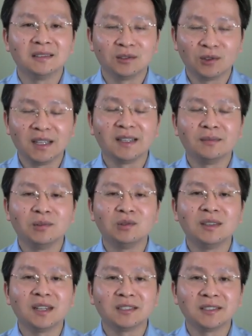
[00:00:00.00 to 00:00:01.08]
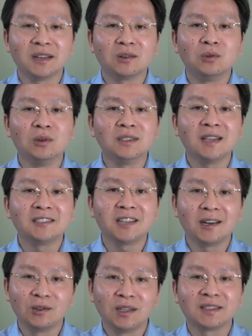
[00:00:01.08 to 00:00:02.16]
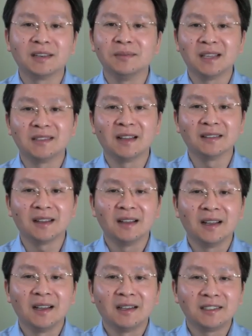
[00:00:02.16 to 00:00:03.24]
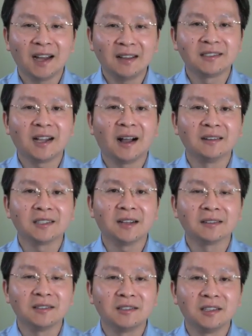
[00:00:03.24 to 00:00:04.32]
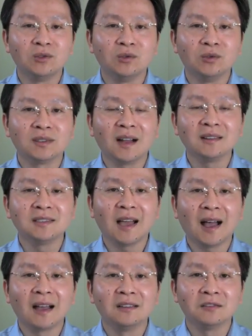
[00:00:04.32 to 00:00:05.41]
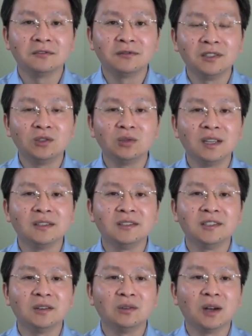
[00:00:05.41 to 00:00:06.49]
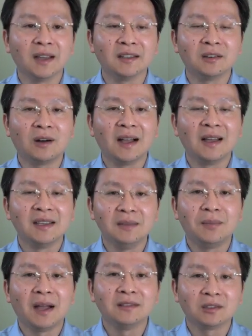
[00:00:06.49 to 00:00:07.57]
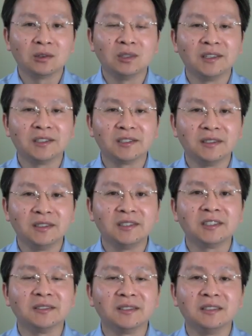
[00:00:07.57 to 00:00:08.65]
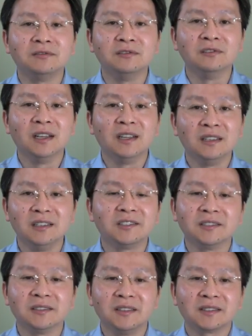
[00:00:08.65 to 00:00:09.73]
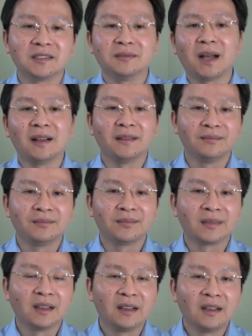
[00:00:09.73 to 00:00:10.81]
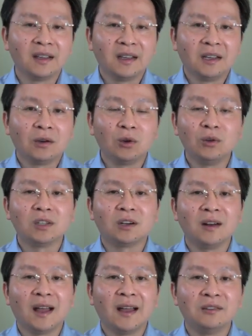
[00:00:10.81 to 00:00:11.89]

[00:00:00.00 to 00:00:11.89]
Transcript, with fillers: 对，不过那是在国家战略层面讲的，战场上的结局，当下要分出一个结果来的话，一般都得是一胜一负、一生一死嘛。回过头来，